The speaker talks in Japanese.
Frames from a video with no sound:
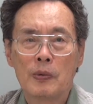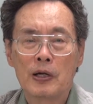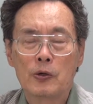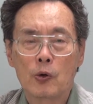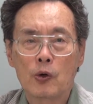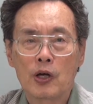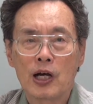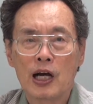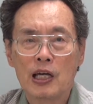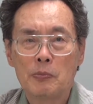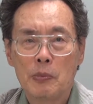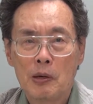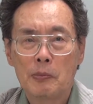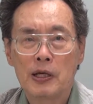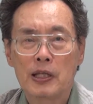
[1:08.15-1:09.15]
まあ、6回
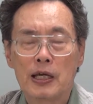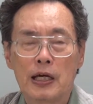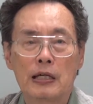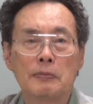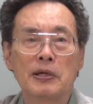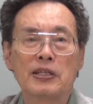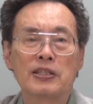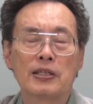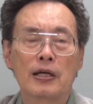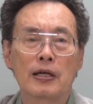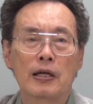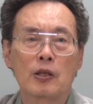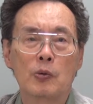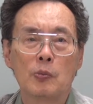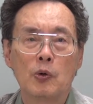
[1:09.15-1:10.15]
目までやりました
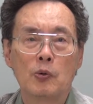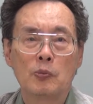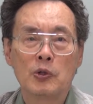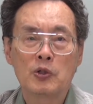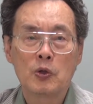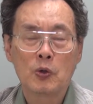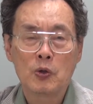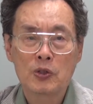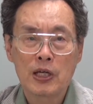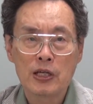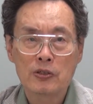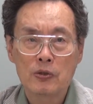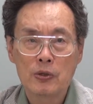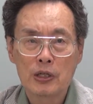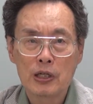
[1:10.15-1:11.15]
けどもその
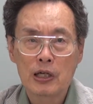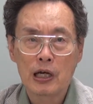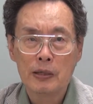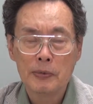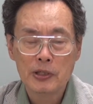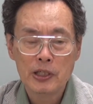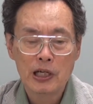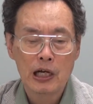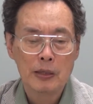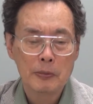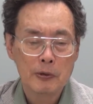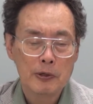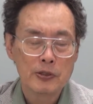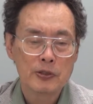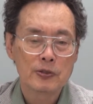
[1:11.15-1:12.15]
最初の1回目2回
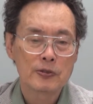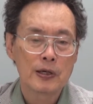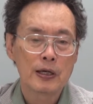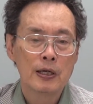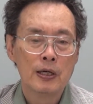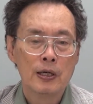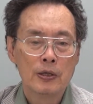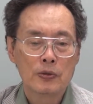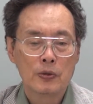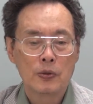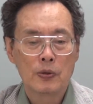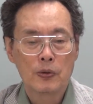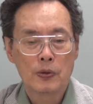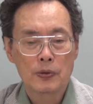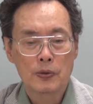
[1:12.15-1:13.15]
目は実はそ
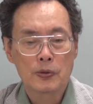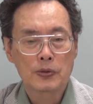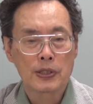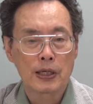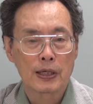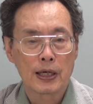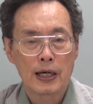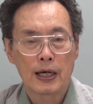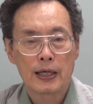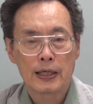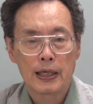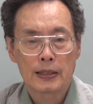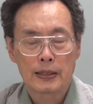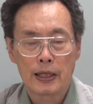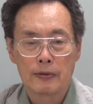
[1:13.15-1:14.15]
のお父さんが
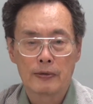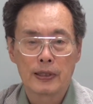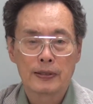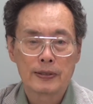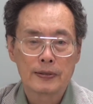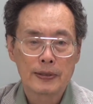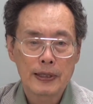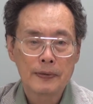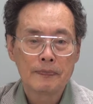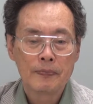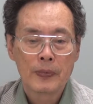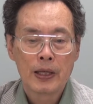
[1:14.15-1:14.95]
やってるんですよね、